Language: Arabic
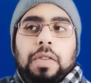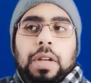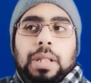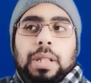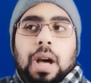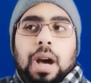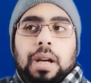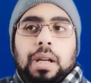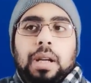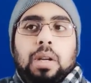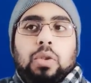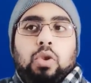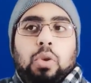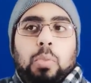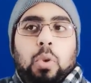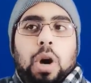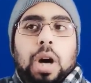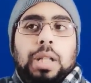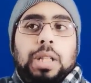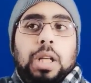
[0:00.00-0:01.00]
في تحقيق
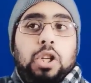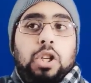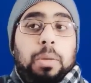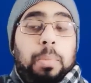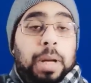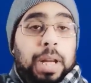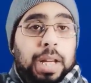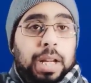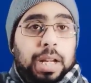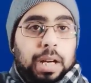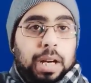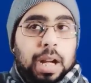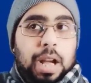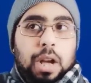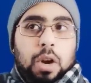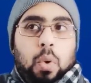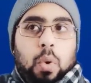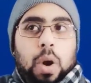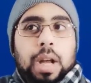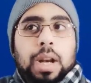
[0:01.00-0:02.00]
طموحات الجماهير